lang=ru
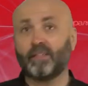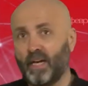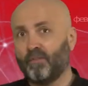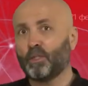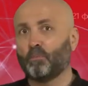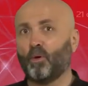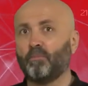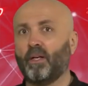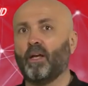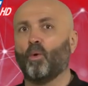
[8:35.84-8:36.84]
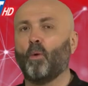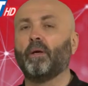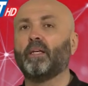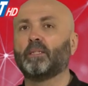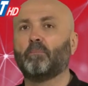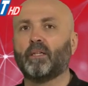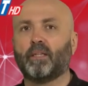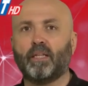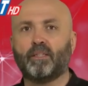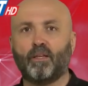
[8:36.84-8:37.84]
а там вспомнили об
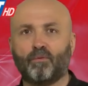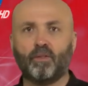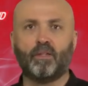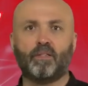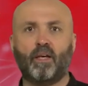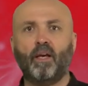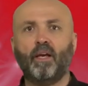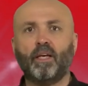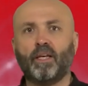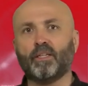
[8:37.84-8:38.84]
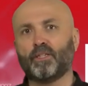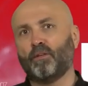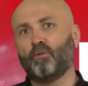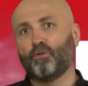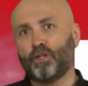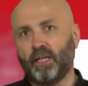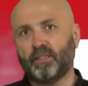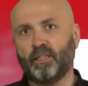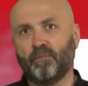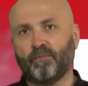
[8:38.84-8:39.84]
изобретателе Вудленде и с его
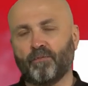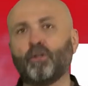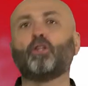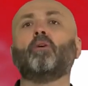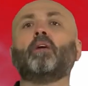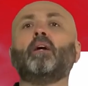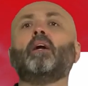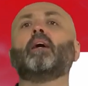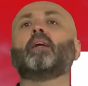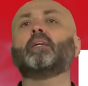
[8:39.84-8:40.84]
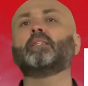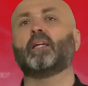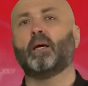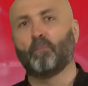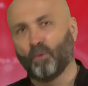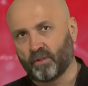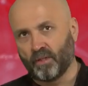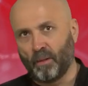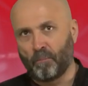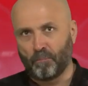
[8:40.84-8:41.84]
участием в итоге
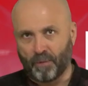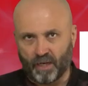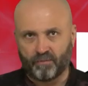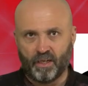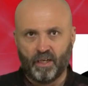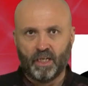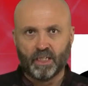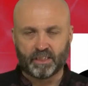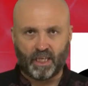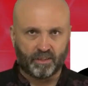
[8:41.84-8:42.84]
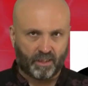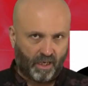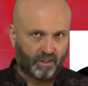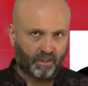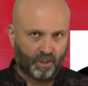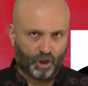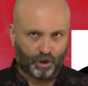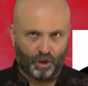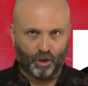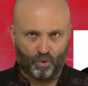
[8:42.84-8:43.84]
разработали первый стандарт
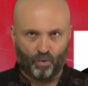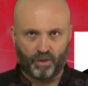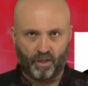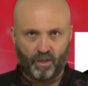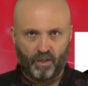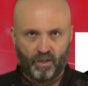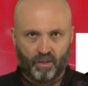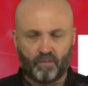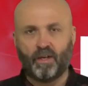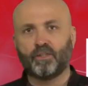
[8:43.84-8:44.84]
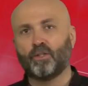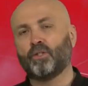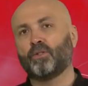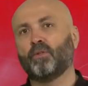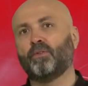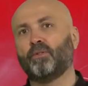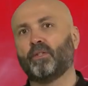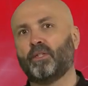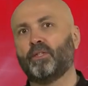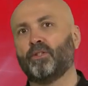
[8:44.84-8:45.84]
штрих-кода. 26 июня
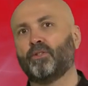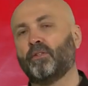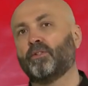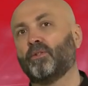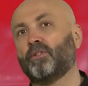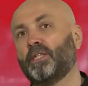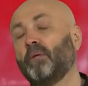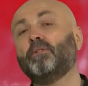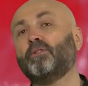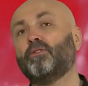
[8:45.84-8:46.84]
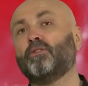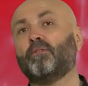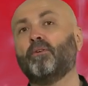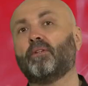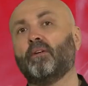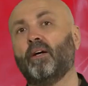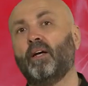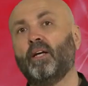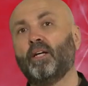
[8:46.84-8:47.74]
1974